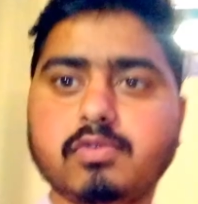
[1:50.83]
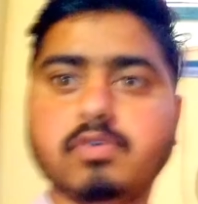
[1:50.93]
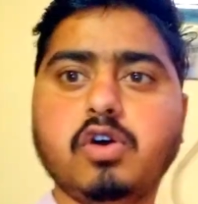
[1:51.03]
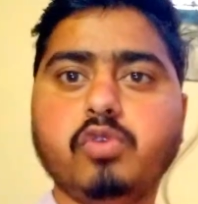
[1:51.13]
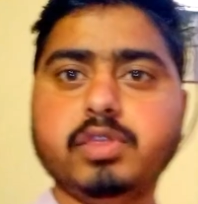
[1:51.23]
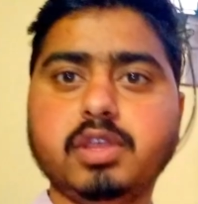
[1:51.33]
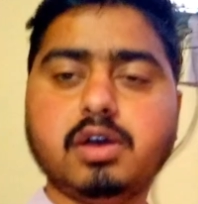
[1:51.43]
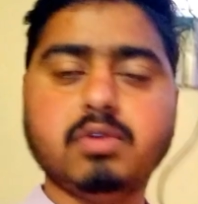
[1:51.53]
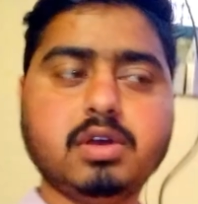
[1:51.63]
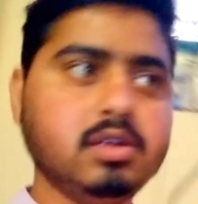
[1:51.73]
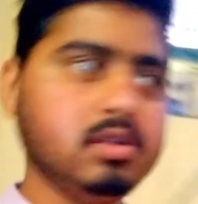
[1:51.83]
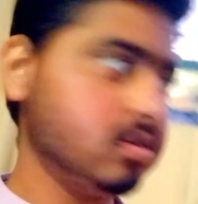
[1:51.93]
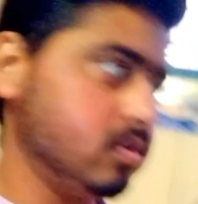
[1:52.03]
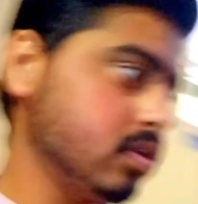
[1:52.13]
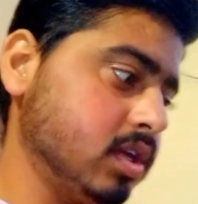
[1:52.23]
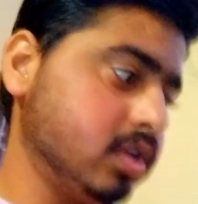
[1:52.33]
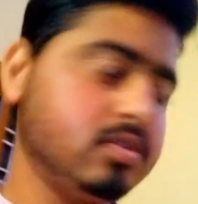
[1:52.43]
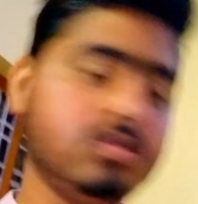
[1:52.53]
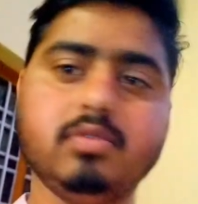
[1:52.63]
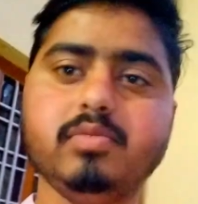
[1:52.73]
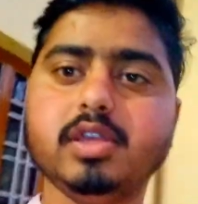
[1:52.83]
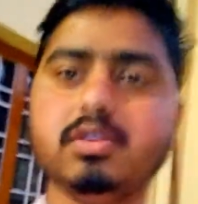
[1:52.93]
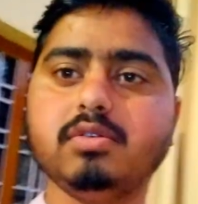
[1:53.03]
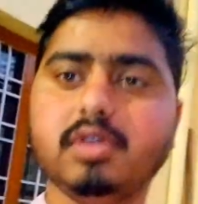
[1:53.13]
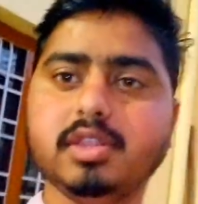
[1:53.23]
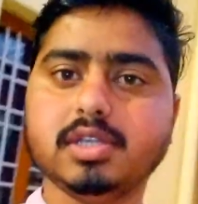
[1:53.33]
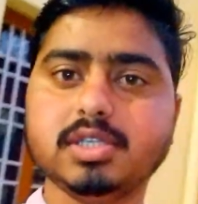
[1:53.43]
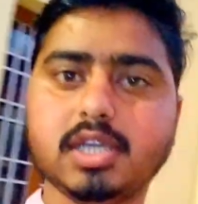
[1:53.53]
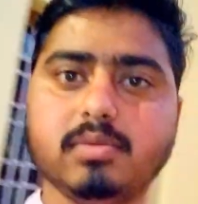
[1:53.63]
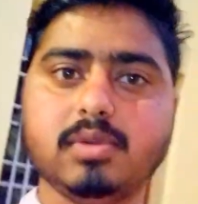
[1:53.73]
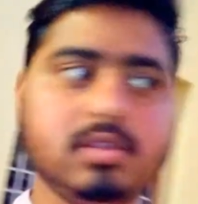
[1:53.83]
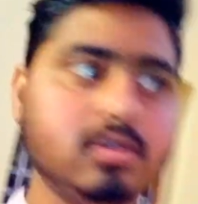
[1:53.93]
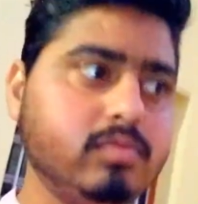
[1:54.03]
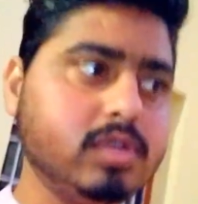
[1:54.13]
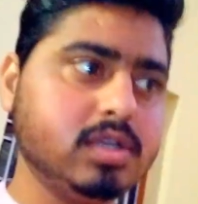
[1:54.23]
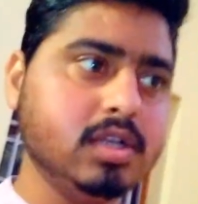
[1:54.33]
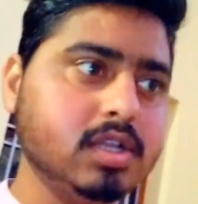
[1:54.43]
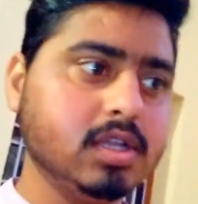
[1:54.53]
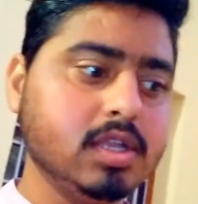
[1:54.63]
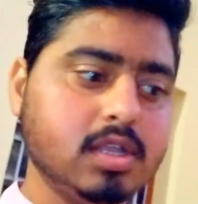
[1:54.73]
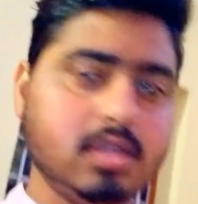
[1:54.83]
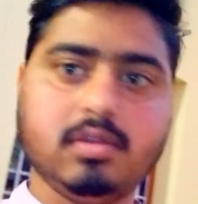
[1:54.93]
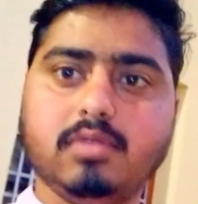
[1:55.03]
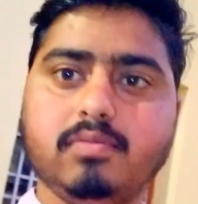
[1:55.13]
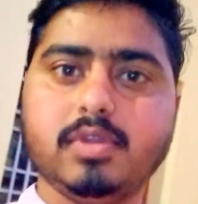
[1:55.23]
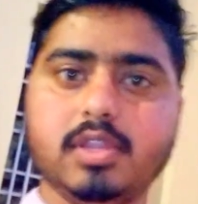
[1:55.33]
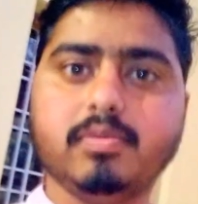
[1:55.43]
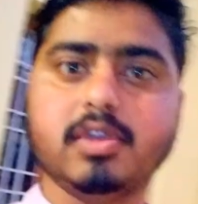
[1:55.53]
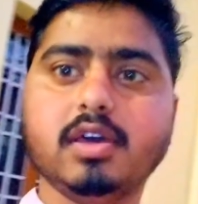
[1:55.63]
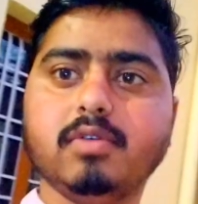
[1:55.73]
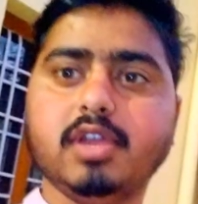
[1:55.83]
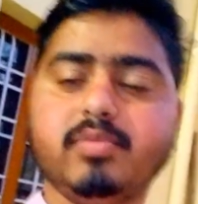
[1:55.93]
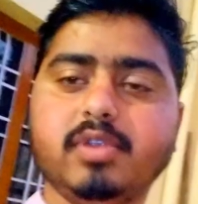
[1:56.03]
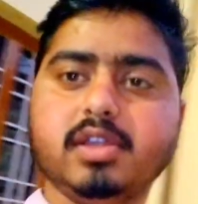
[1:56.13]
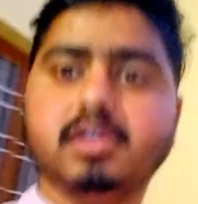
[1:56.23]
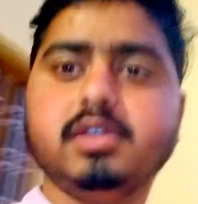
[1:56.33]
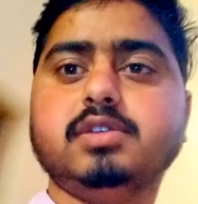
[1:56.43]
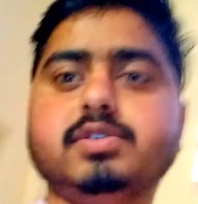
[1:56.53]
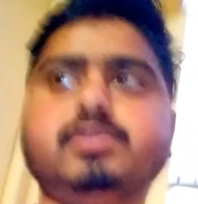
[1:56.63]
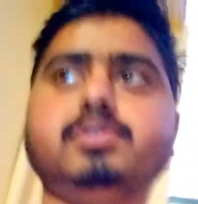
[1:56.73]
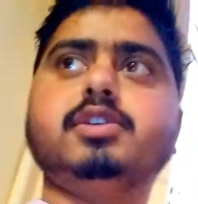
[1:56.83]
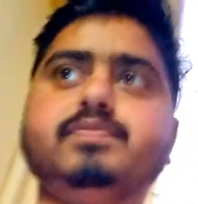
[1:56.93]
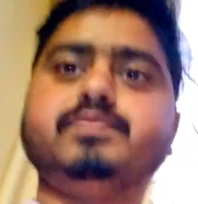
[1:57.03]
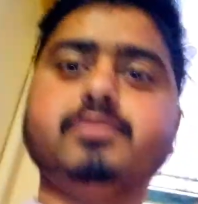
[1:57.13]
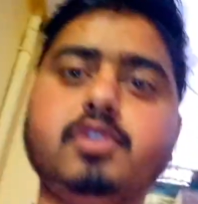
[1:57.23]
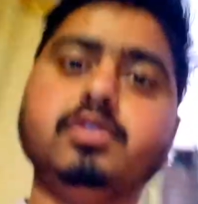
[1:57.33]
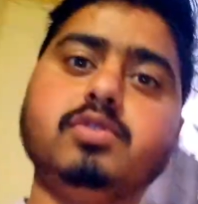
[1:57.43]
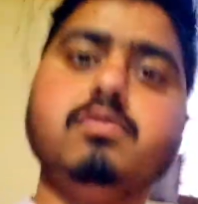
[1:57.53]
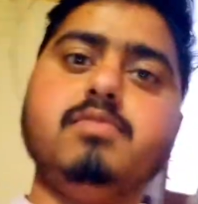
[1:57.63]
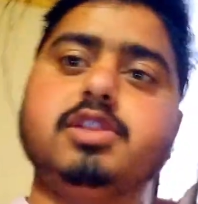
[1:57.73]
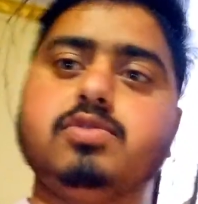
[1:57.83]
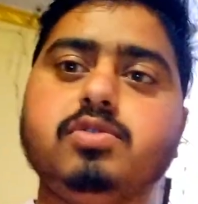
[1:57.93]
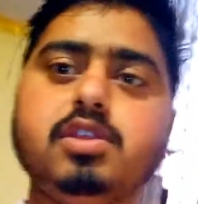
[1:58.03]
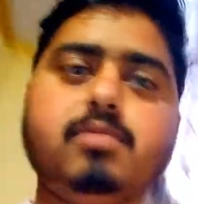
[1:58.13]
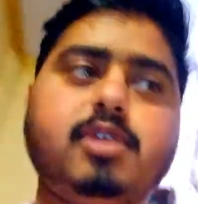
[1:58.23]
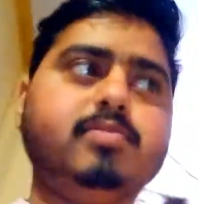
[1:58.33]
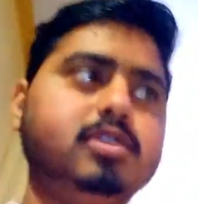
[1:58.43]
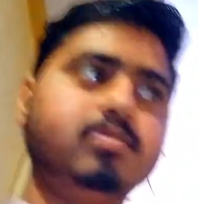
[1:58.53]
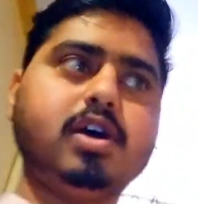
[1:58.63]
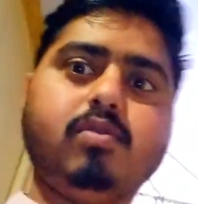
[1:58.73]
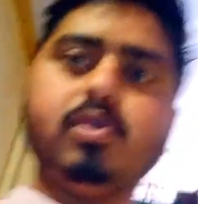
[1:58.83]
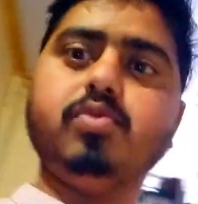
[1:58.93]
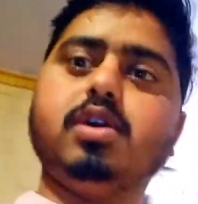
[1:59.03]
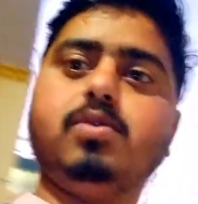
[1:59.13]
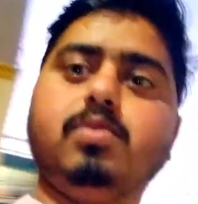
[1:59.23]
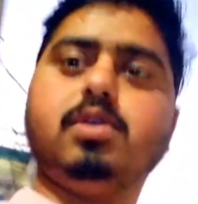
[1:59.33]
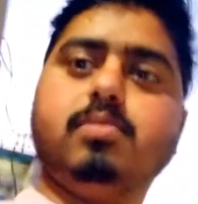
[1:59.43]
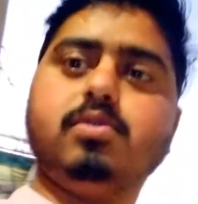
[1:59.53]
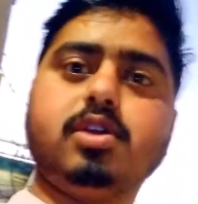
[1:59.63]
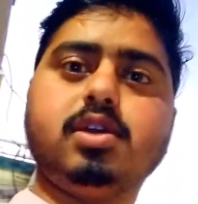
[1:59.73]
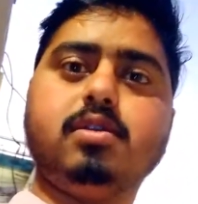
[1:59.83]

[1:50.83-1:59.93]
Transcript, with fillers: आपको गाँव भी दिखाऊँगा ओके तो अभी तो अंदर जाके बैठता हूँ मैं प्रदीप के घर वाले बैठे हैं ओके तो मिलता हूँ थोड़ी देर बाद में जब गाँव वाँव दिखाऊँगा ओके